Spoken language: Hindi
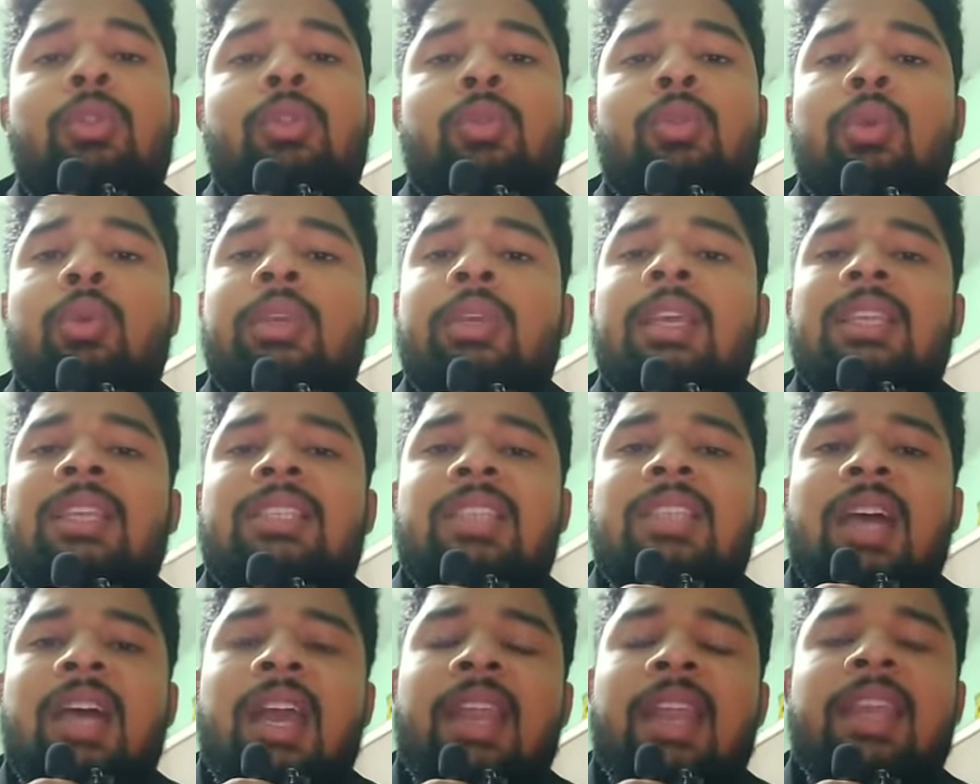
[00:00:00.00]
तो ये
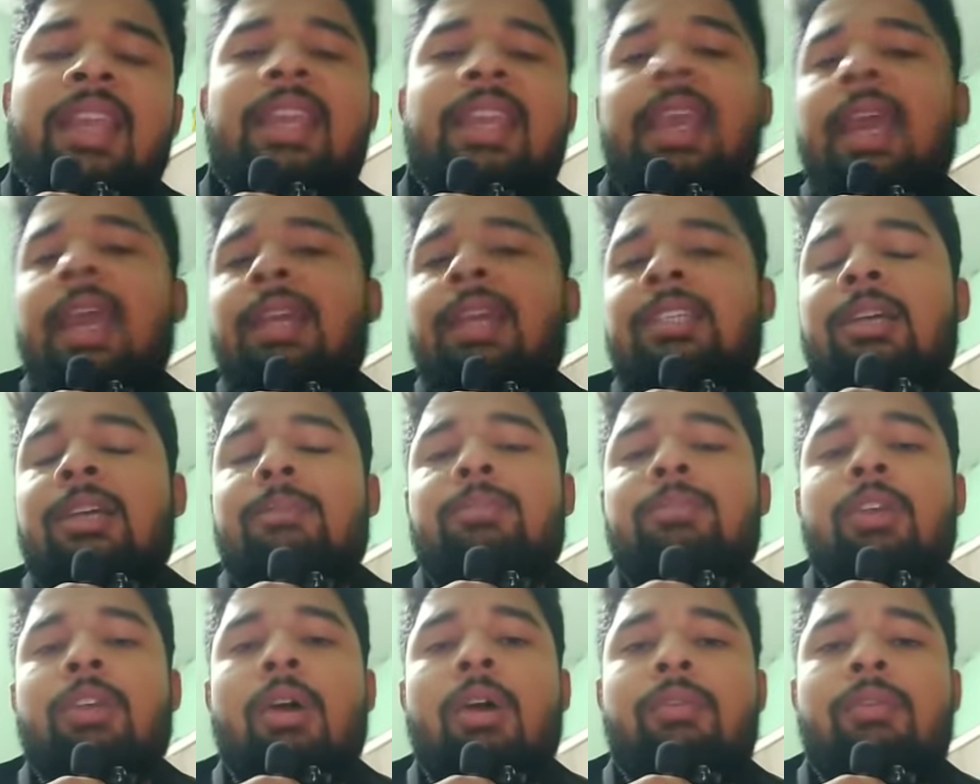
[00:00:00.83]
सारे ही
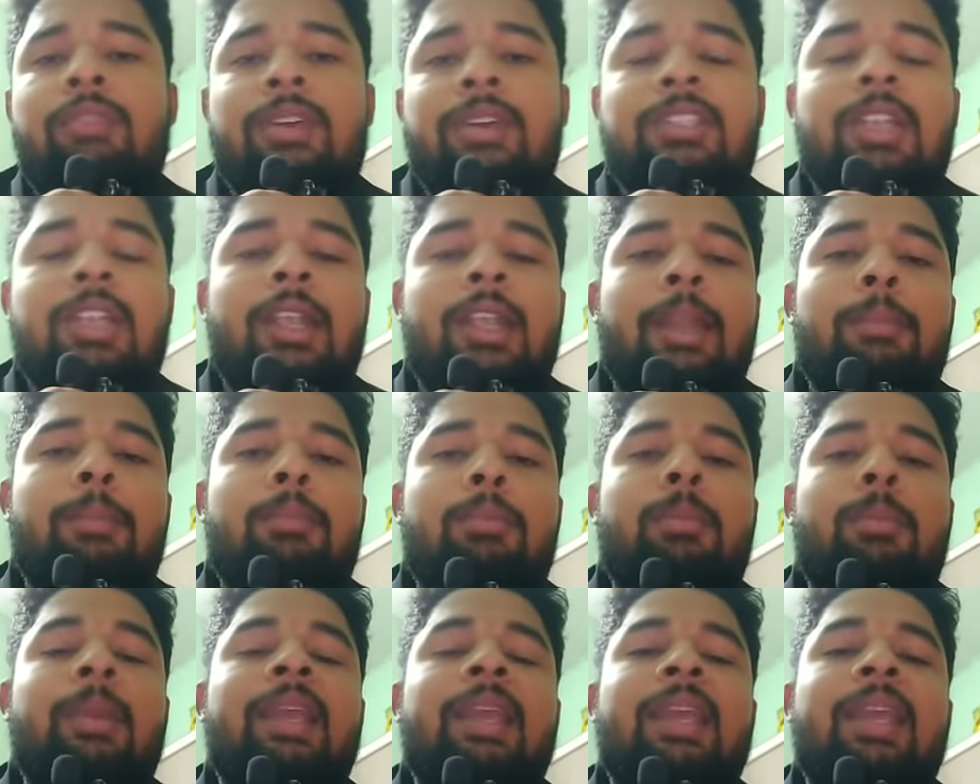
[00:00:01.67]
एग्ज़ाम्स फर्स्ट
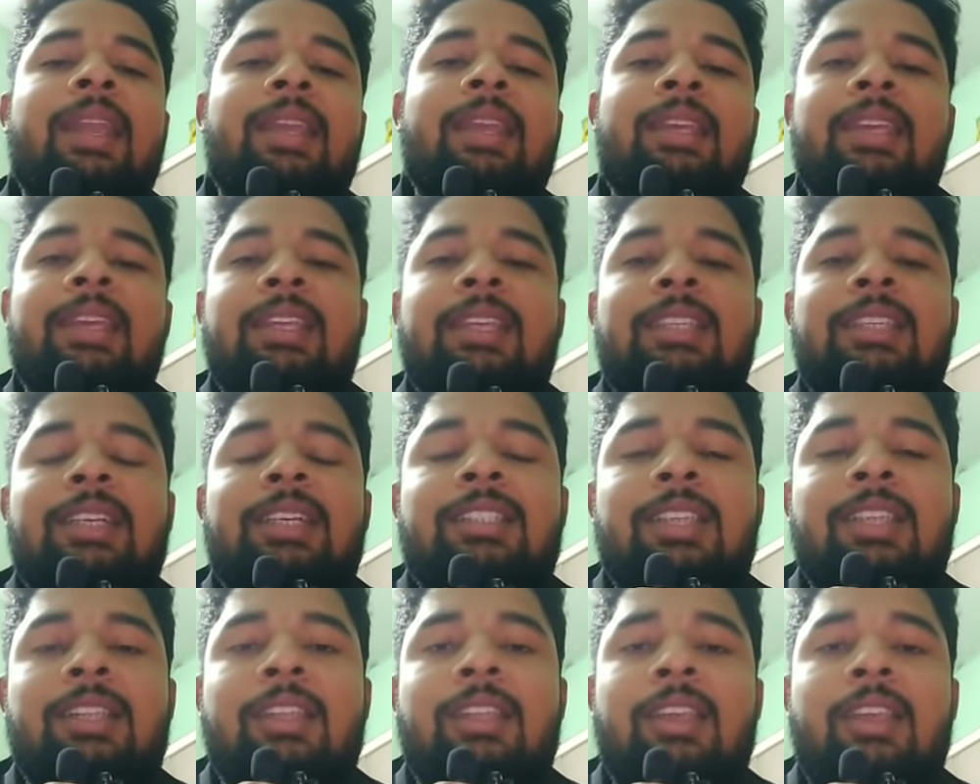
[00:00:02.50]
अटैम्प्ट में क्रैक किए जा
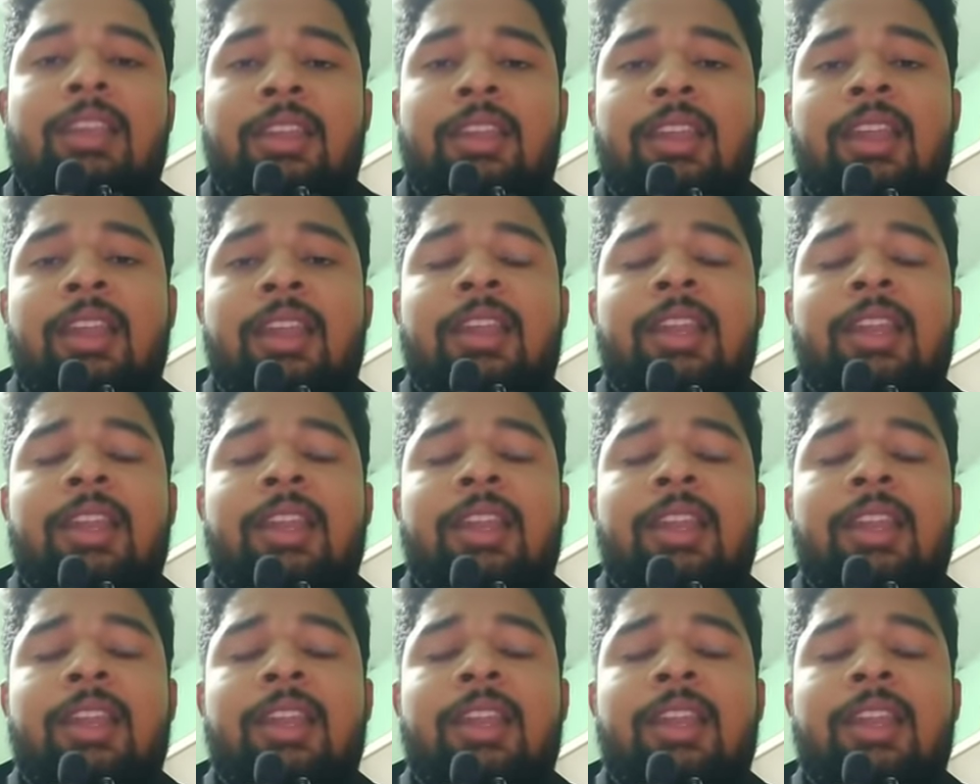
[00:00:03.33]
सकते हैं